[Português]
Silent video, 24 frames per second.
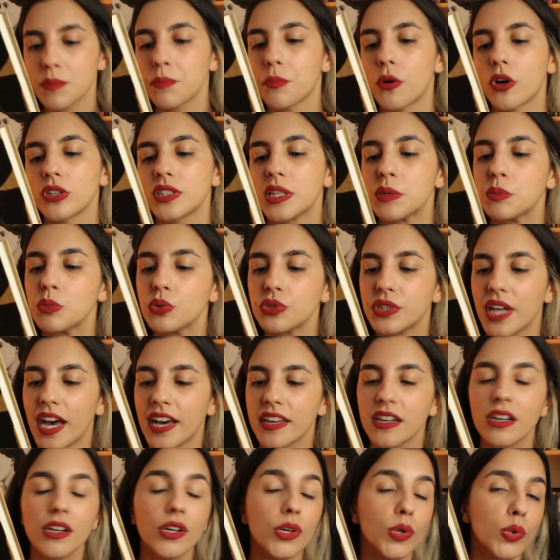que podem
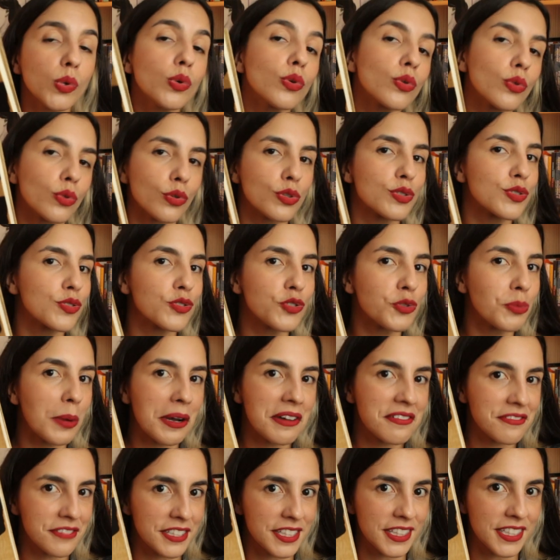mudar o curso de
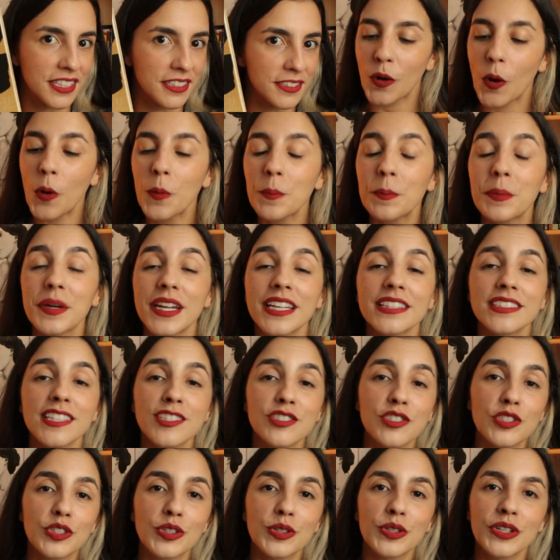uma vida. Comprei da
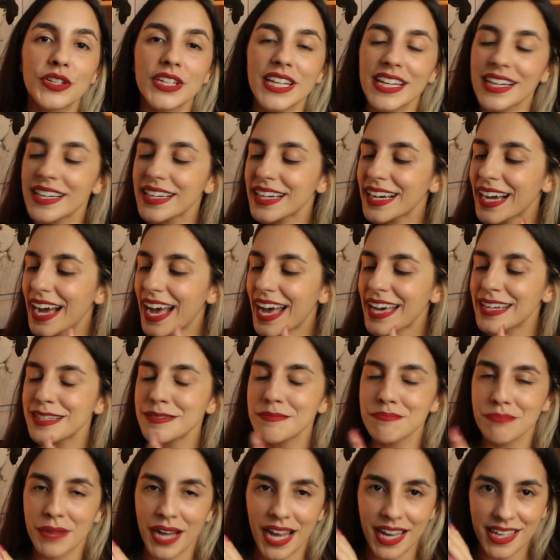editora
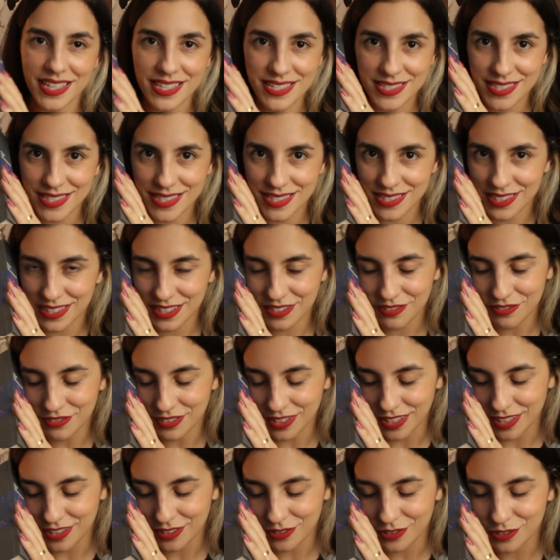Carambaia esses
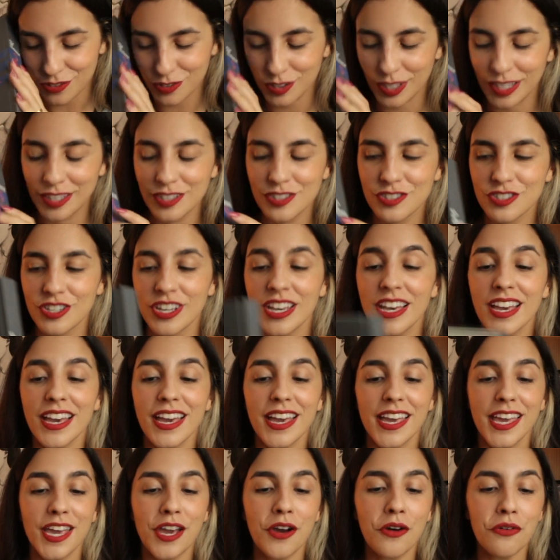livrinhos, gente.
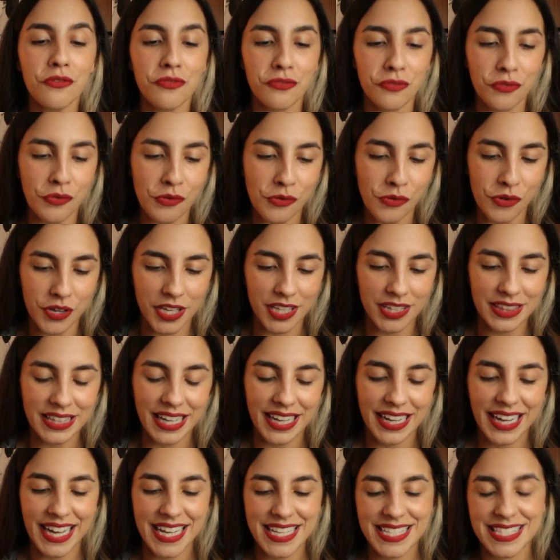Eu fui
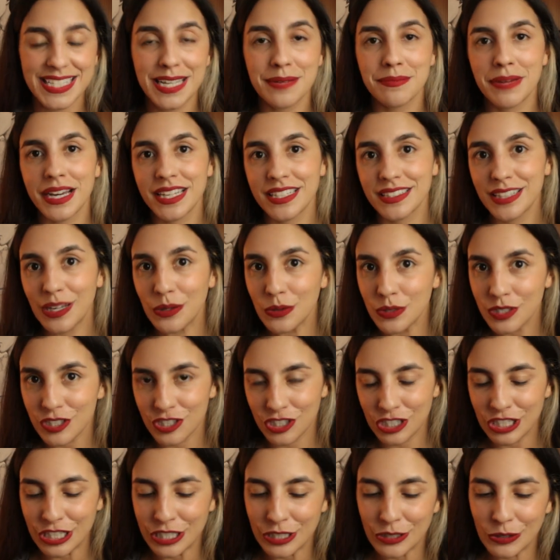na casa da ao
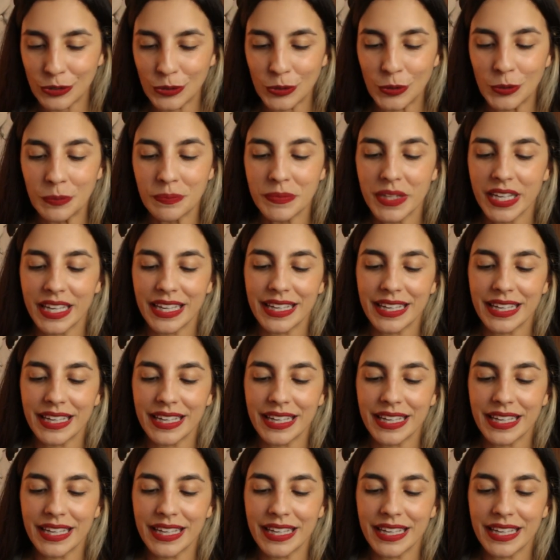Chico